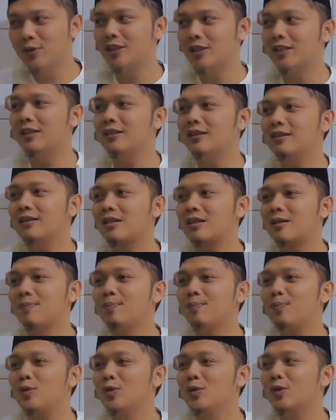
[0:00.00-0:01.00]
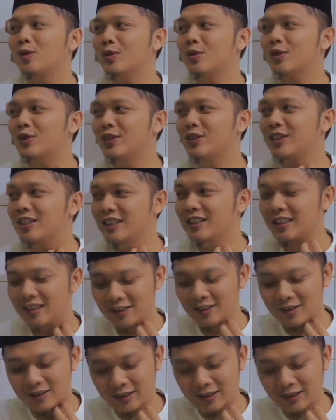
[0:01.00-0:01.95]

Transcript: bisa terputus ini